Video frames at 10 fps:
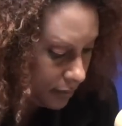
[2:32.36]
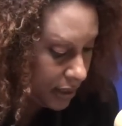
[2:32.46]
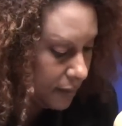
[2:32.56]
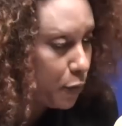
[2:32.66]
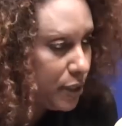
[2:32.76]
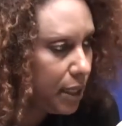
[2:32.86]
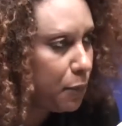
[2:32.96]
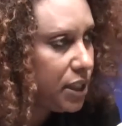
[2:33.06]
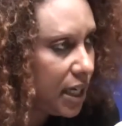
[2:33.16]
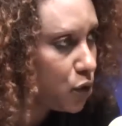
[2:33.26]
qui veut dire,
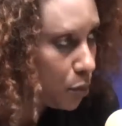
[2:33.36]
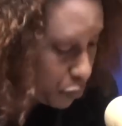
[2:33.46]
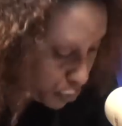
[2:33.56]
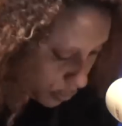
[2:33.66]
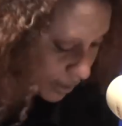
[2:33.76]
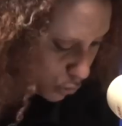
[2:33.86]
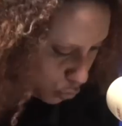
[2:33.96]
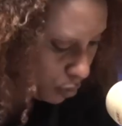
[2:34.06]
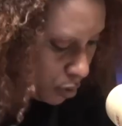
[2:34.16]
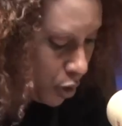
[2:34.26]
à il a 100%
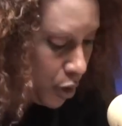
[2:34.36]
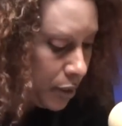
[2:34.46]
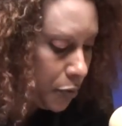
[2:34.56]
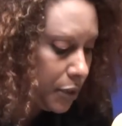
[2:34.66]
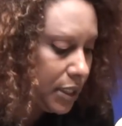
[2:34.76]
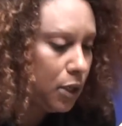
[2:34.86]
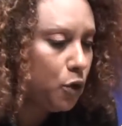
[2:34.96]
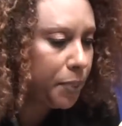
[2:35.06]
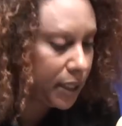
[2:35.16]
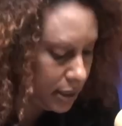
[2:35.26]
raison, que c'est
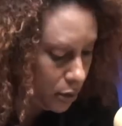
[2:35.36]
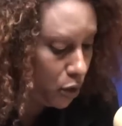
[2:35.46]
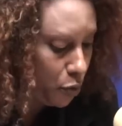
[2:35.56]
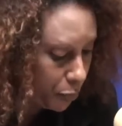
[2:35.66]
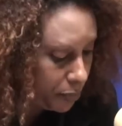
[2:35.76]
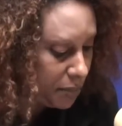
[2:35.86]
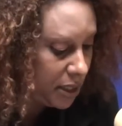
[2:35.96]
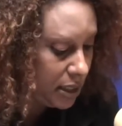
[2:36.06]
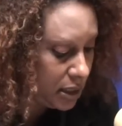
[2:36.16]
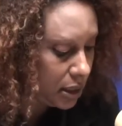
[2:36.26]
le président, le premier
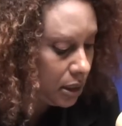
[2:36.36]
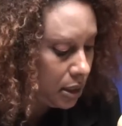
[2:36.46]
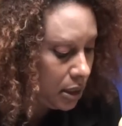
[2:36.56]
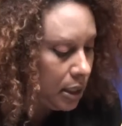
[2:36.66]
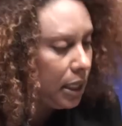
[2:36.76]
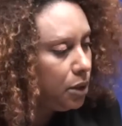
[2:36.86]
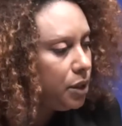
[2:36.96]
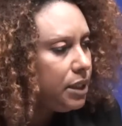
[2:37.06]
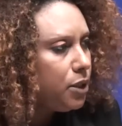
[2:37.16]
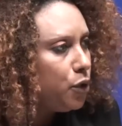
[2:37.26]
ministre et le
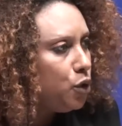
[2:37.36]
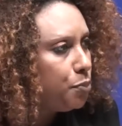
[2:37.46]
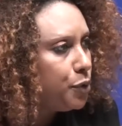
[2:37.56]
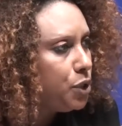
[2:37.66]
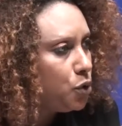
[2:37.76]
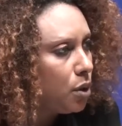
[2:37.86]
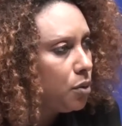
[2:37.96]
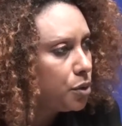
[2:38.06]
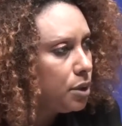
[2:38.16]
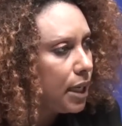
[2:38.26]
leader de l'opposition, en
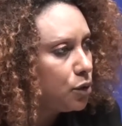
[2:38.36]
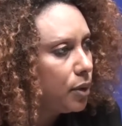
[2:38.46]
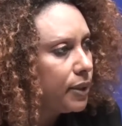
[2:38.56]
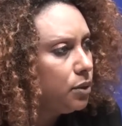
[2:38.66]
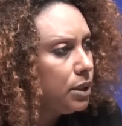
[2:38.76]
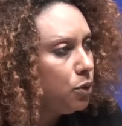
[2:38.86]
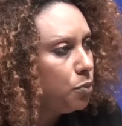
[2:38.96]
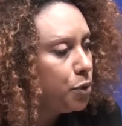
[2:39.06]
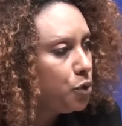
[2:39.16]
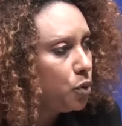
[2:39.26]
consultation avec le leader de
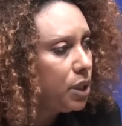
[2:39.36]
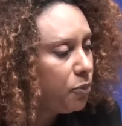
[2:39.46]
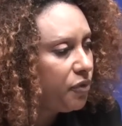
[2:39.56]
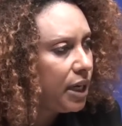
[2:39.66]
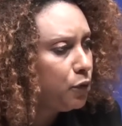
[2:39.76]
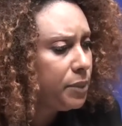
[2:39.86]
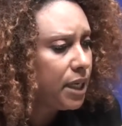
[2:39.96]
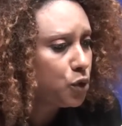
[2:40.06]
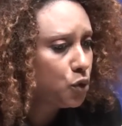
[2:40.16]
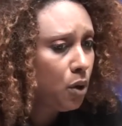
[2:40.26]
l'opposition, qui peut faire la
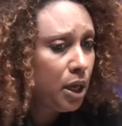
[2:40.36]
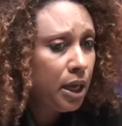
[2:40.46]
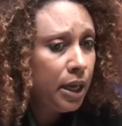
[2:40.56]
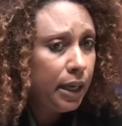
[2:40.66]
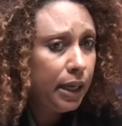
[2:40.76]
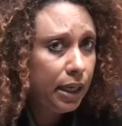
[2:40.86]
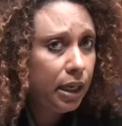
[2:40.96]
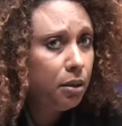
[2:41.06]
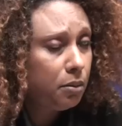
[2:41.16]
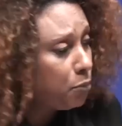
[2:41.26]
nomination.
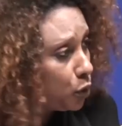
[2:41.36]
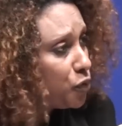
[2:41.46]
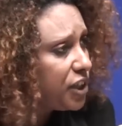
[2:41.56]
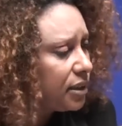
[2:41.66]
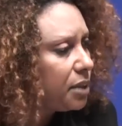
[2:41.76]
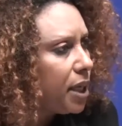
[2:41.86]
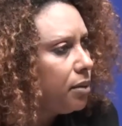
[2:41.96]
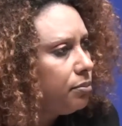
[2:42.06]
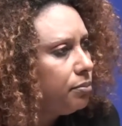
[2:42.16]
Et je trouve ça très bien.